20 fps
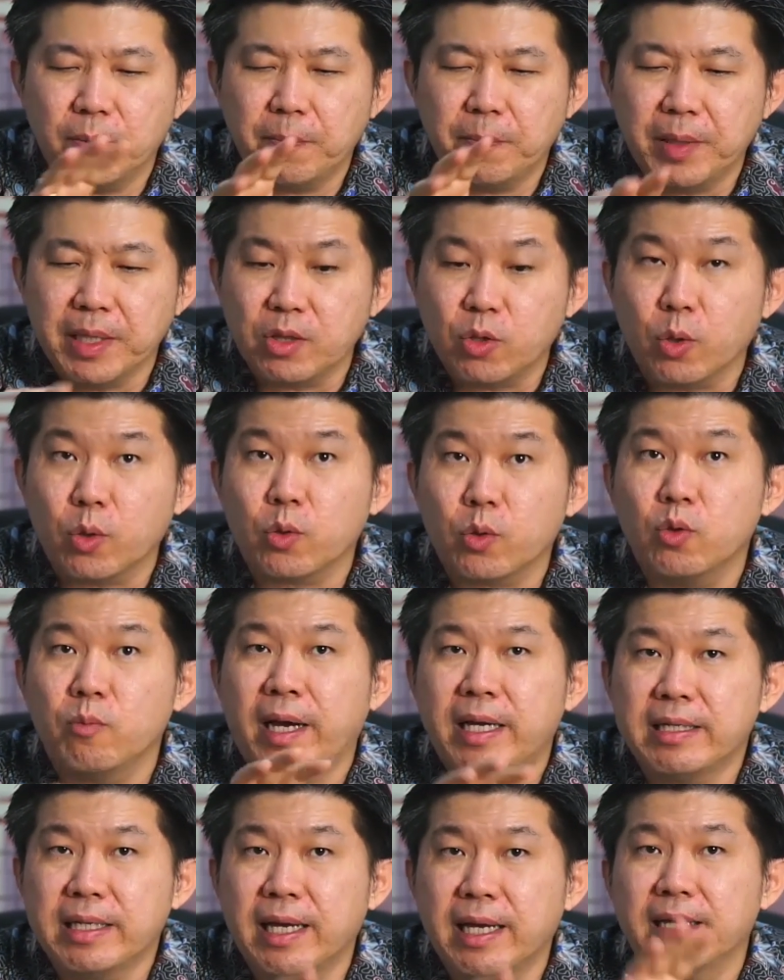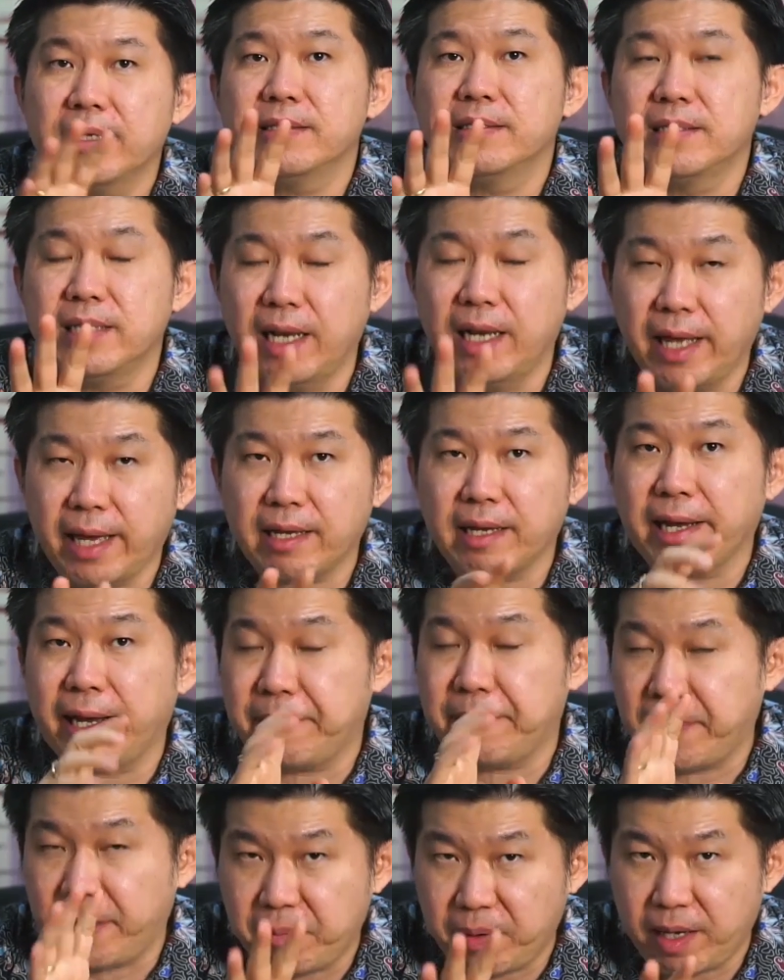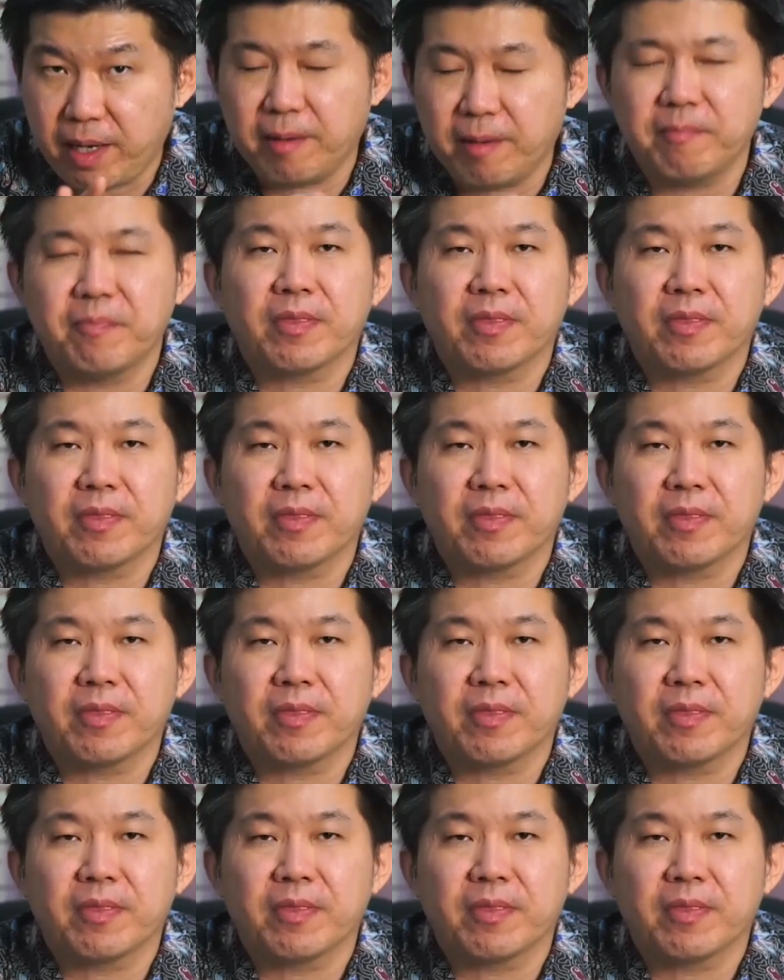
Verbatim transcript: bentuk rumahnya jelek nggak apa-apa.